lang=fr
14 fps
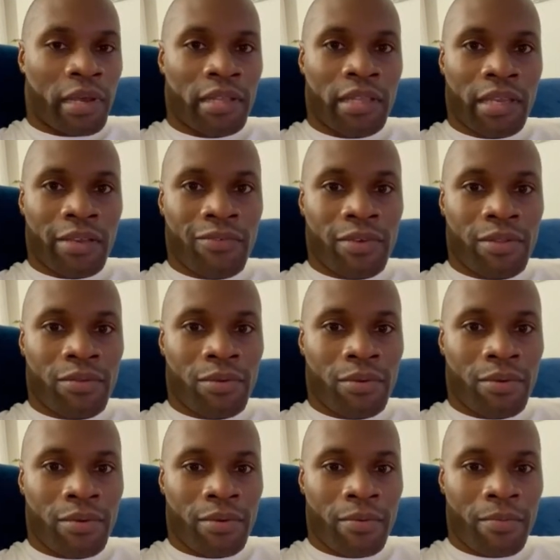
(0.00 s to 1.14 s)
à très vite
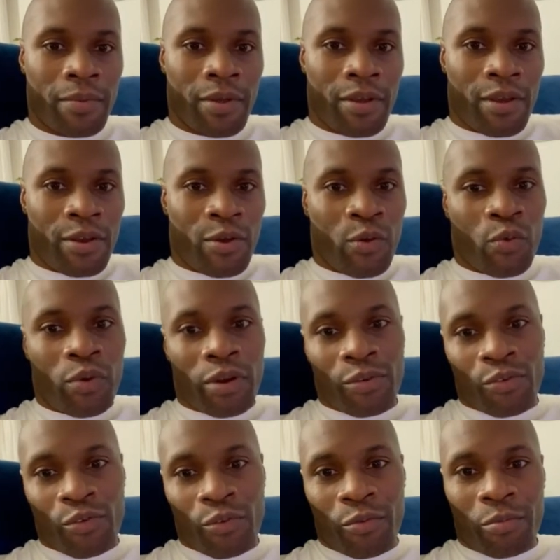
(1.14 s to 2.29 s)
en
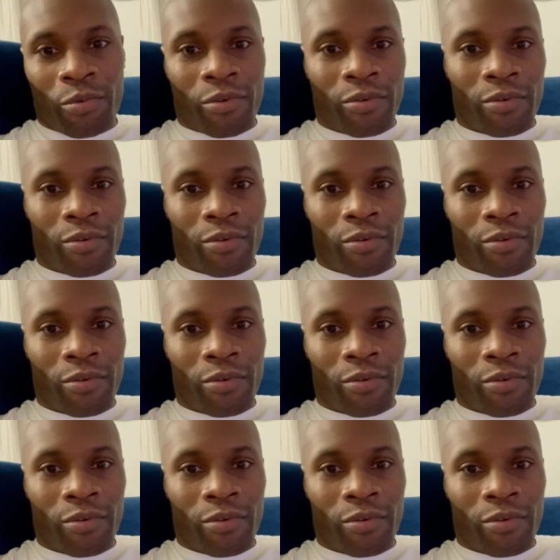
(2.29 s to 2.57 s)
Guadeloupe,